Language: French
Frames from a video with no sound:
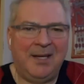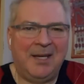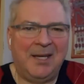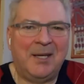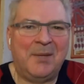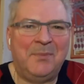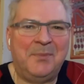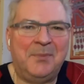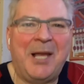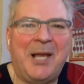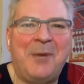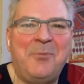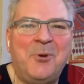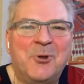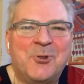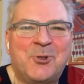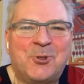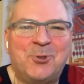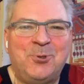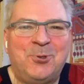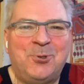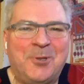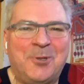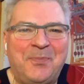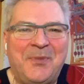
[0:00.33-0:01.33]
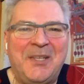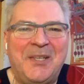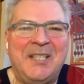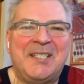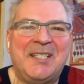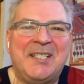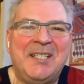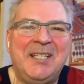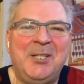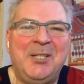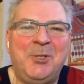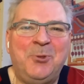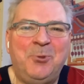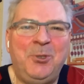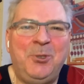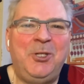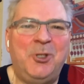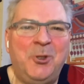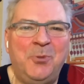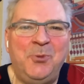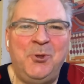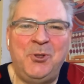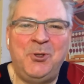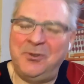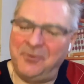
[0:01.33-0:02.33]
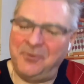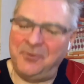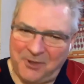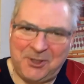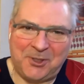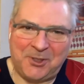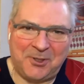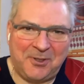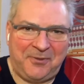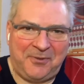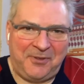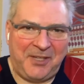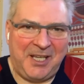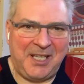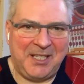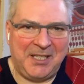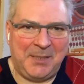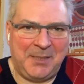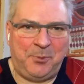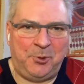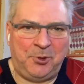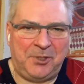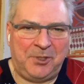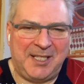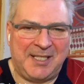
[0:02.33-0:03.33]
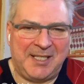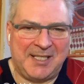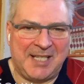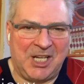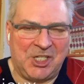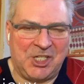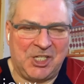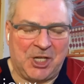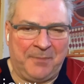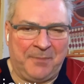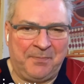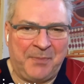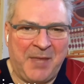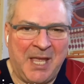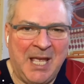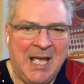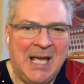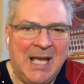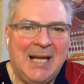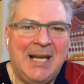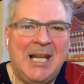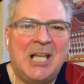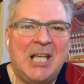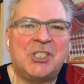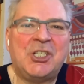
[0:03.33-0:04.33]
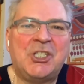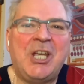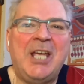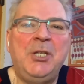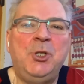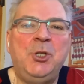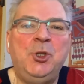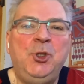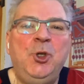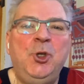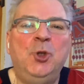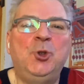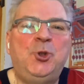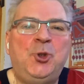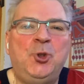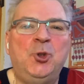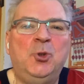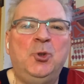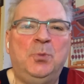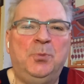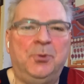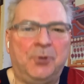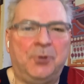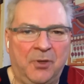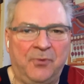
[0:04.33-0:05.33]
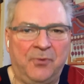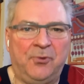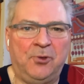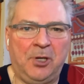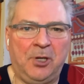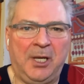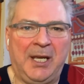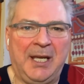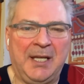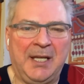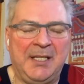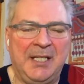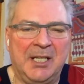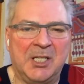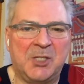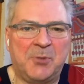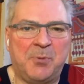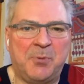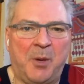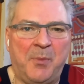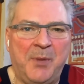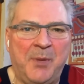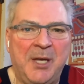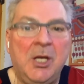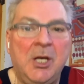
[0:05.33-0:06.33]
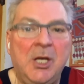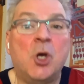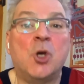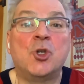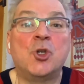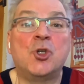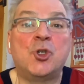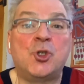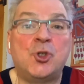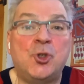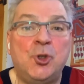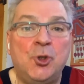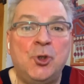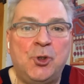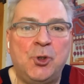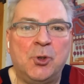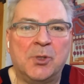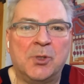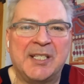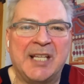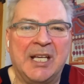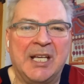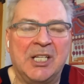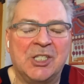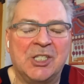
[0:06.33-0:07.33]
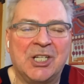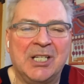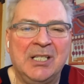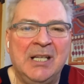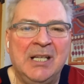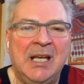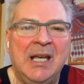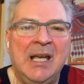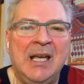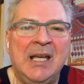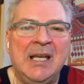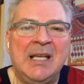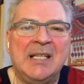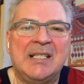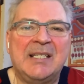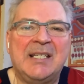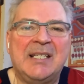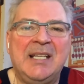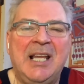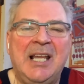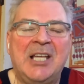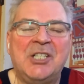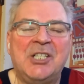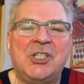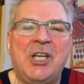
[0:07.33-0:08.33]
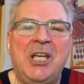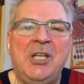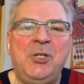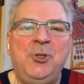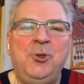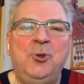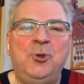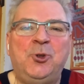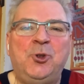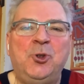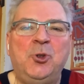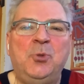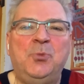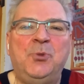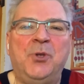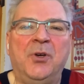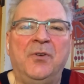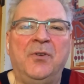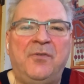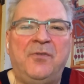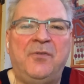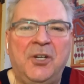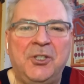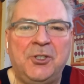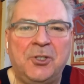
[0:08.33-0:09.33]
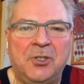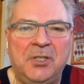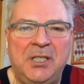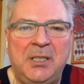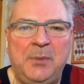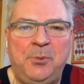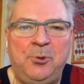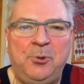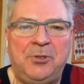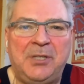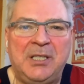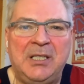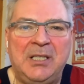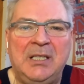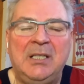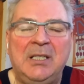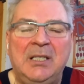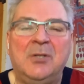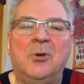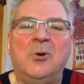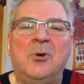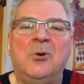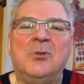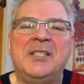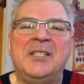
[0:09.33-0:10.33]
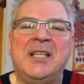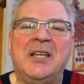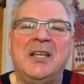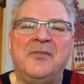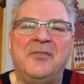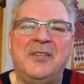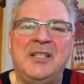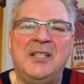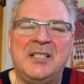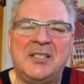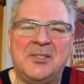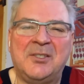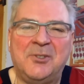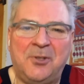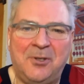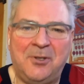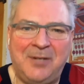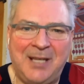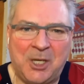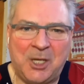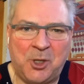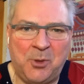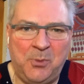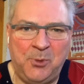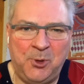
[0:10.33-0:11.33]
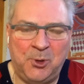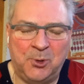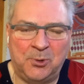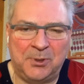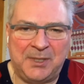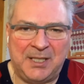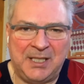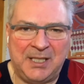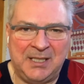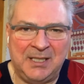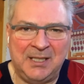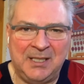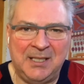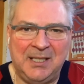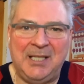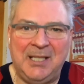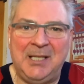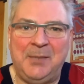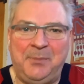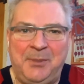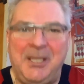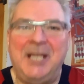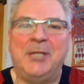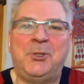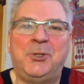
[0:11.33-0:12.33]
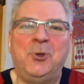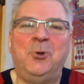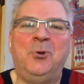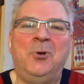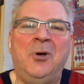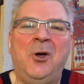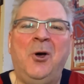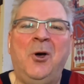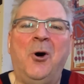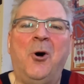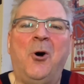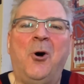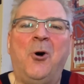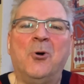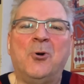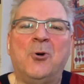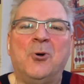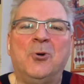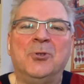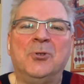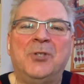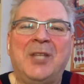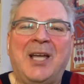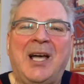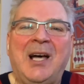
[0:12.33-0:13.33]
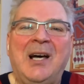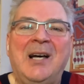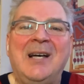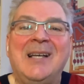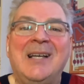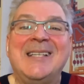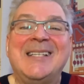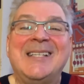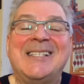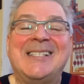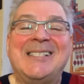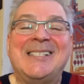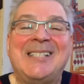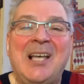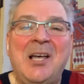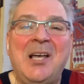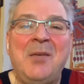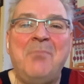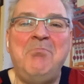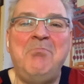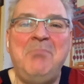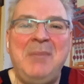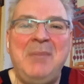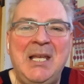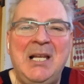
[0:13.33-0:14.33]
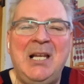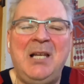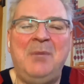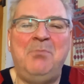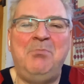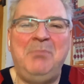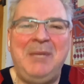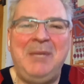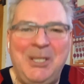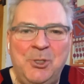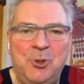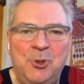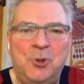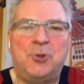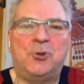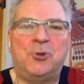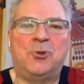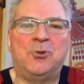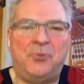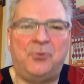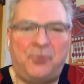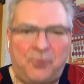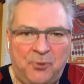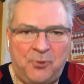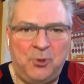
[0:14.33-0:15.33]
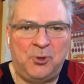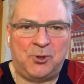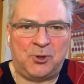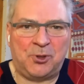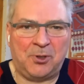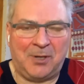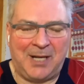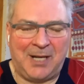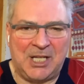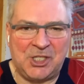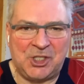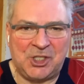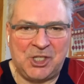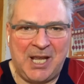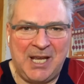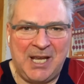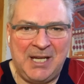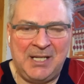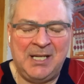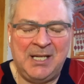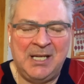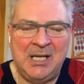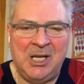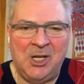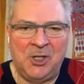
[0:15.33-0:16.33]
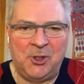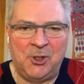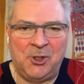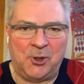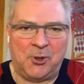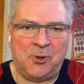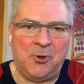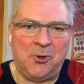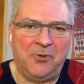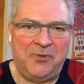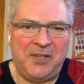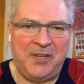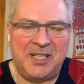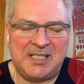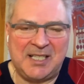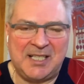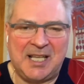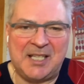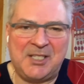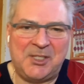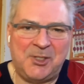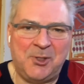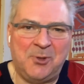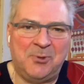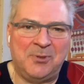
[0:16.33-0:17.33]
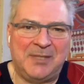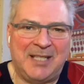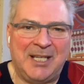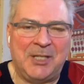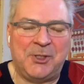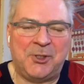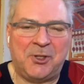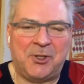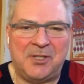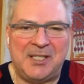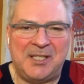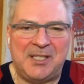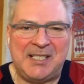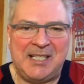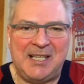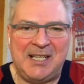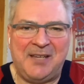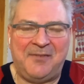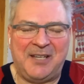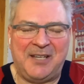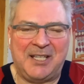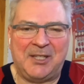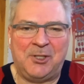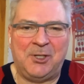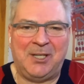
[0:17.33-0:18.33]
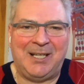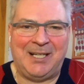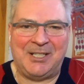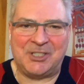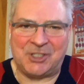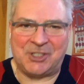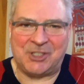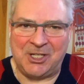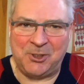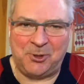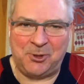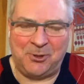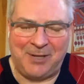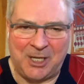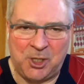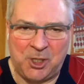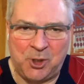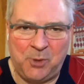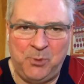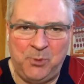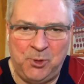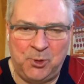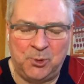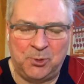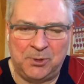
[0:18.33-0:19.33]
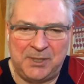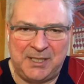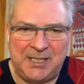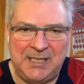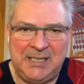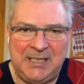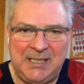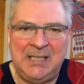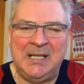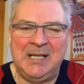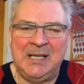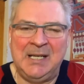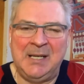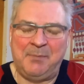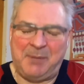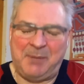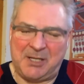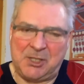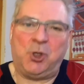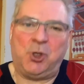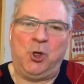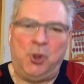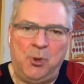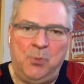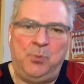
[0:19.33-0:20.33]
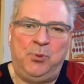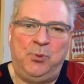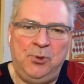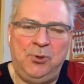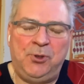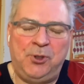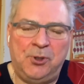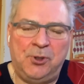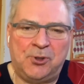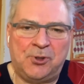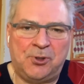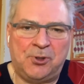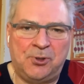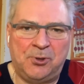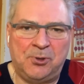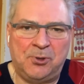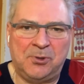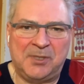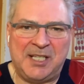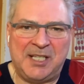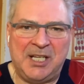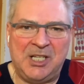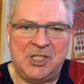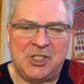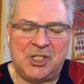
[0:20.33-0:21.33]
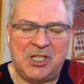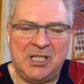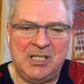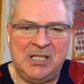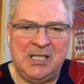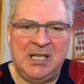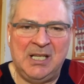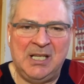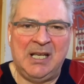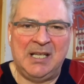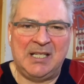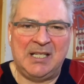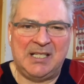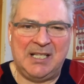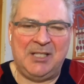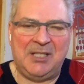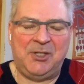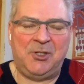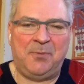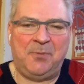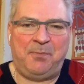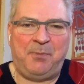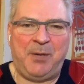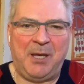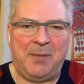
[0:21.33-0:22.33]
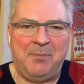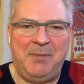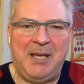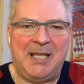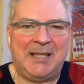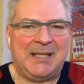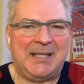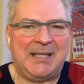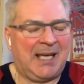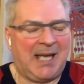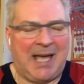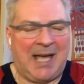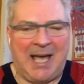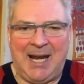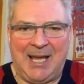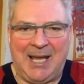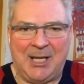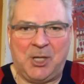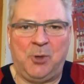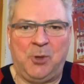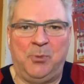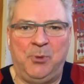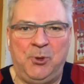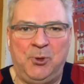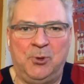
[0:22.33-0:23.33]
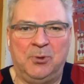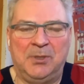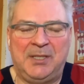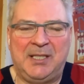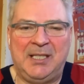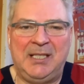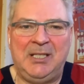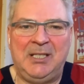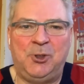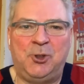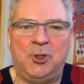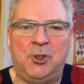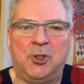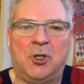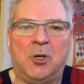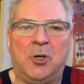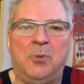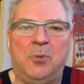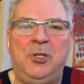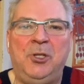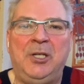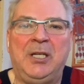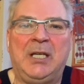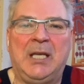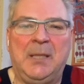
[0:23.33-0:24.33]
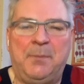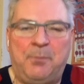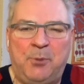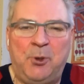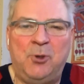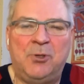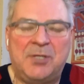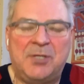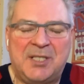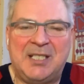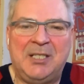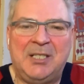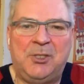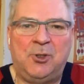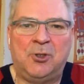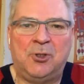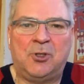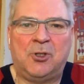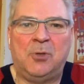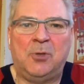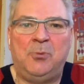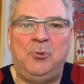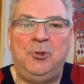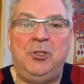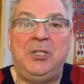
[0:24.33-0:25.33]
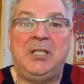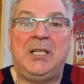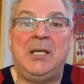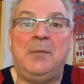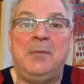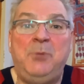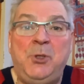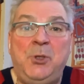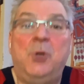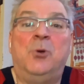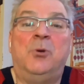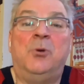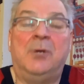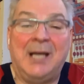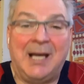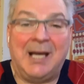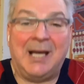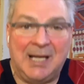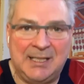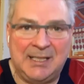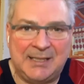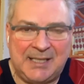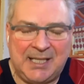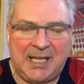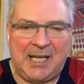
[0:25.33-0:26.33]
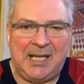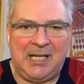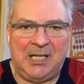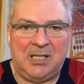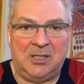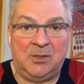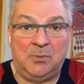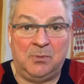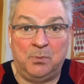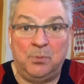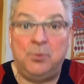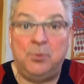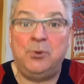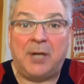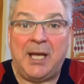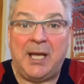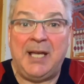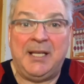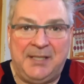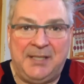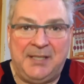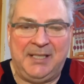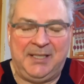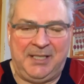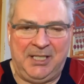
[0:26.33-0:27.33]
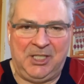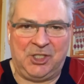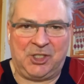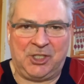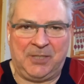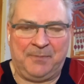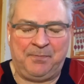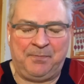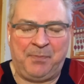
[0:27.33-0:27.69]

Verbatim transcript: Bien le bonjour, ici Louis Lemieux, votre fier député de Saint-Jean. La chaîne YouTube que vous regardez en ce moment, Studio Saint-Jean, c'est la chaîne YouTube de votre député au service de la communauté. Et bientôt, on comptera 100 000 minutes vues sur la chaîne de conversations, d'entretiens avec les gens de la communauté, parce que le but de Studio Saint-Jean, c'est de permettre à la communauté de communiquer plus et de communiquer mieux entre elles pour aider des gens.